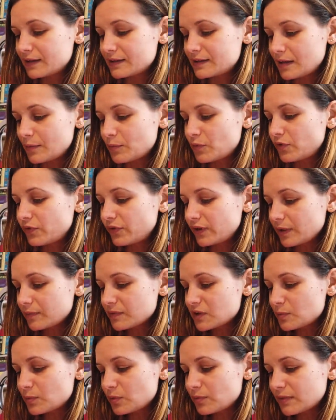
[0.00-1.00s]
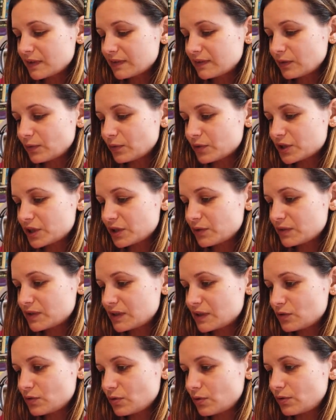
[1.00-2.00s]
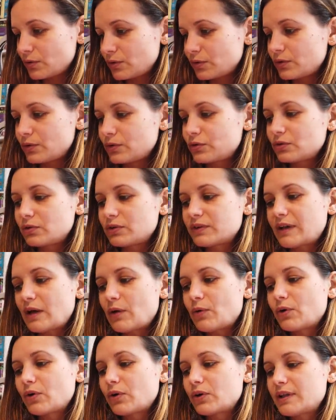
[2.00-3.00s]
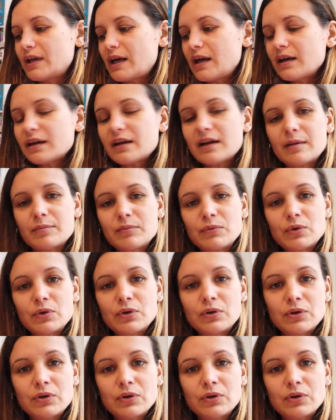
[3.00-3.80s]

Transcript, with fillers: Ça me fait un petit peu m'interroger aussi sur le, tarot renard,